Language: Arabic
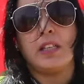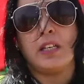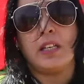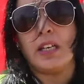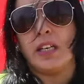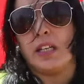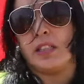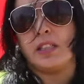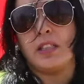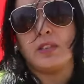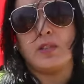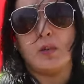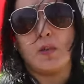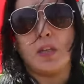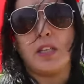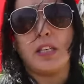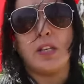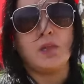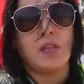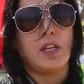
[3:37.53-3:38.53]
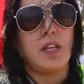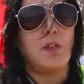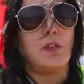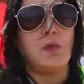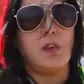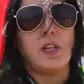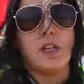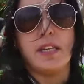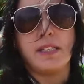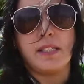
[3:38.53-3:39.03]
كيعتذروا لي
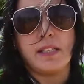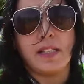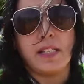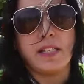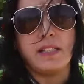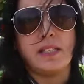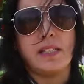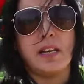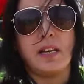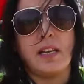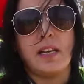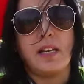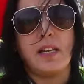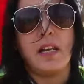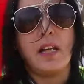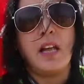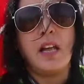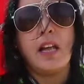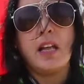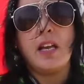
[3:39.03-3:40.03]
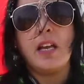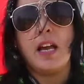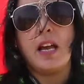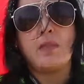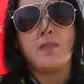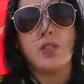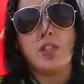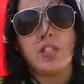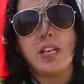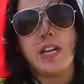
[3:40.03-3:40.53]
وكيقولوا لي سيري حتى
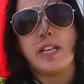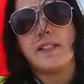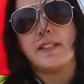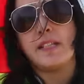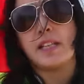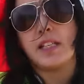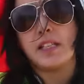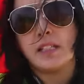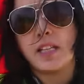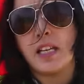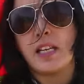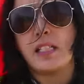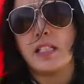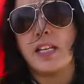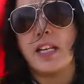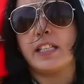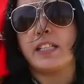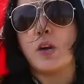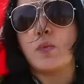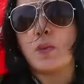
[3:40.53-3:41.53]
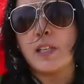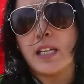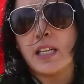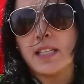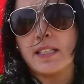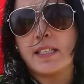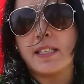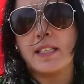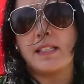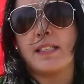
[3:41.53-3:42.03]
العام الجاي سيري حتى
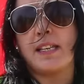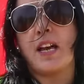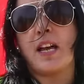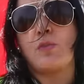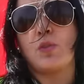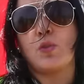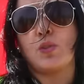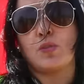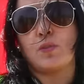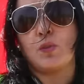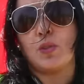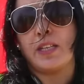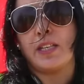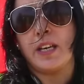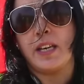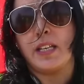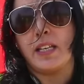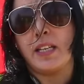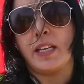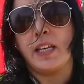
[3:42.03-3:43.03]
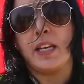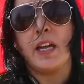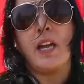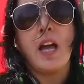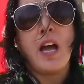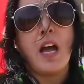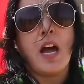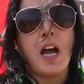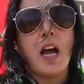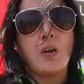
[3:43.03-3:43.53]
عطوني التزام وكتبوا لي عليه
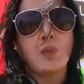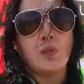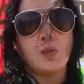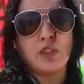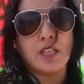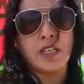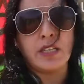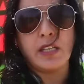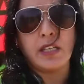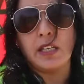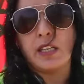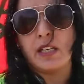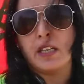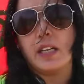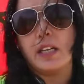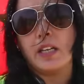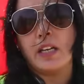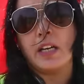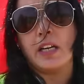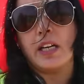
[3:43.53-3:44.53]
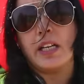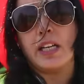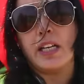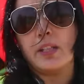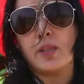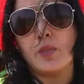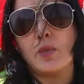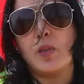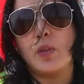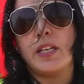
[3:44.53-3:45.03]
عاودوا ثاني آه،
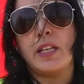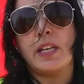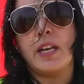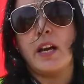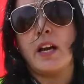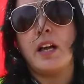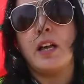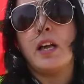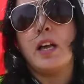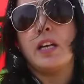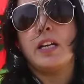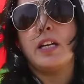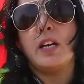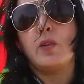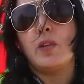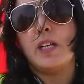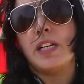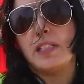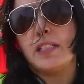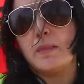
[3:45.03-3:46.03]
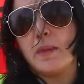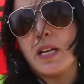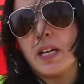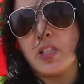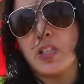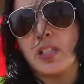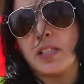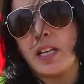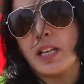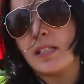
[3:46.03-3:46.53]
عيطوا لي قالوا لي دابا
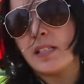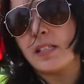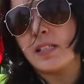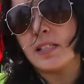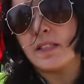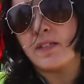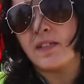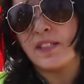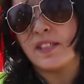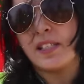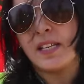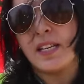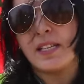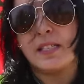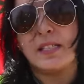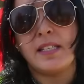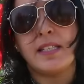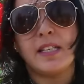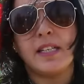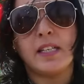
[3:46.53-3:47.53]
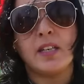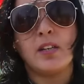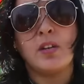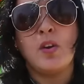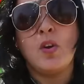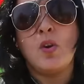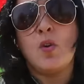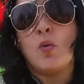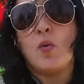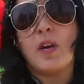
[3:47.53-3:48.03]
اجي تخلصي في السانديك
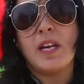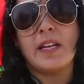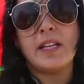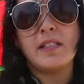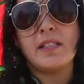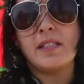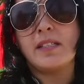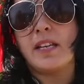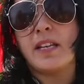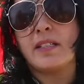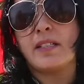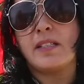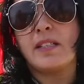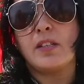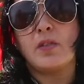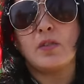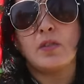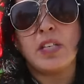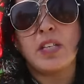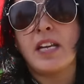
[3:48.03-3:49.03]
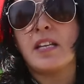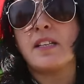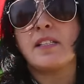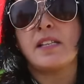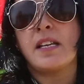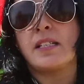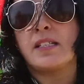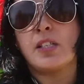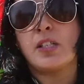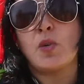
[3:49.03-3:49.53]
ولكن السانديك نخلص
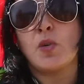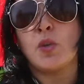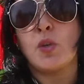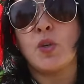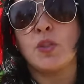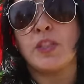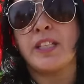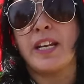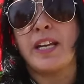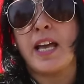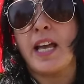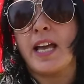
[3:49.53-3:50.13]
السانديك والنوطير